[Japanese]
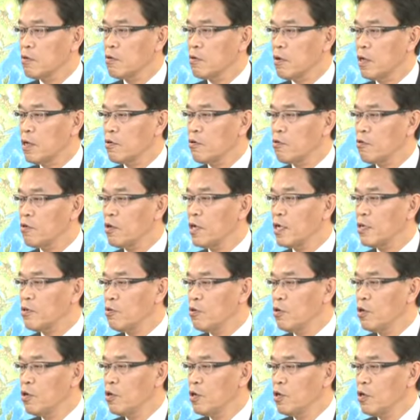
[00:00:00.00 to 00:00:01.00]
あのこれはあ
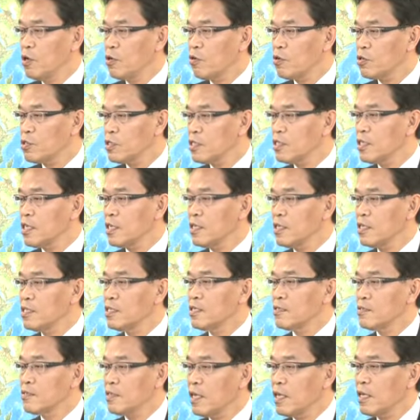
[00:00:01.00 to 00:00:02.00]
の個人的に
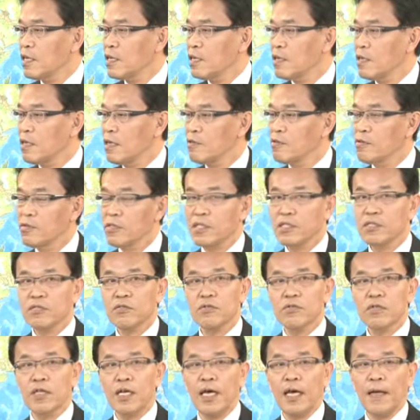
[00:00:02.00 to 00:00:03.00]
ですねあのです
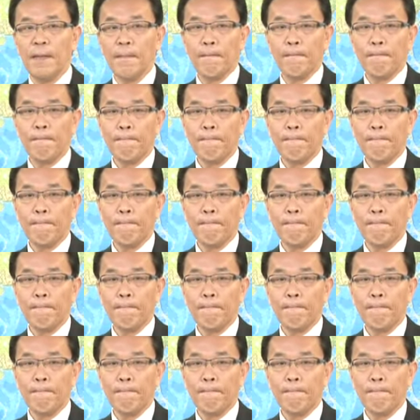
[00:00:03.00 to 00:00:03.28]
ので